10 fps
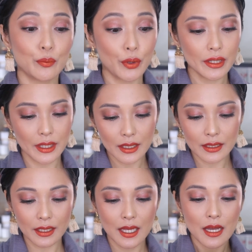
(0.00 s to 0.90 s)

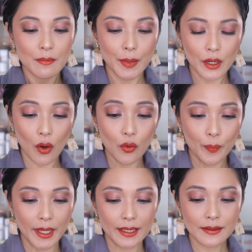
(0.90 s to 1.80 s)
product pag
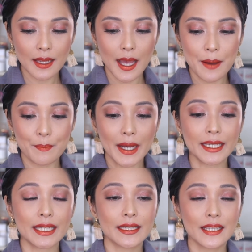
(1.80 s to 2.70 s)
open
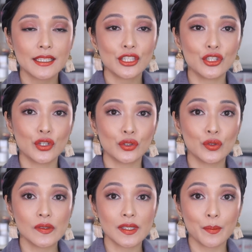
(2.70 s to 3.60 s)
makikita ninyo
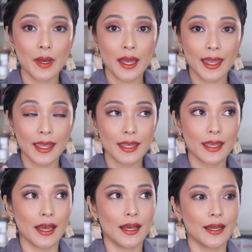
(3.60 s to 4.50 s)
dun sa
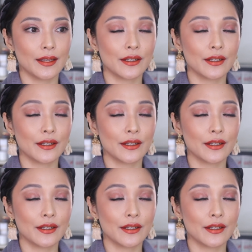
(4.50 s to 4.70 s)
may uh,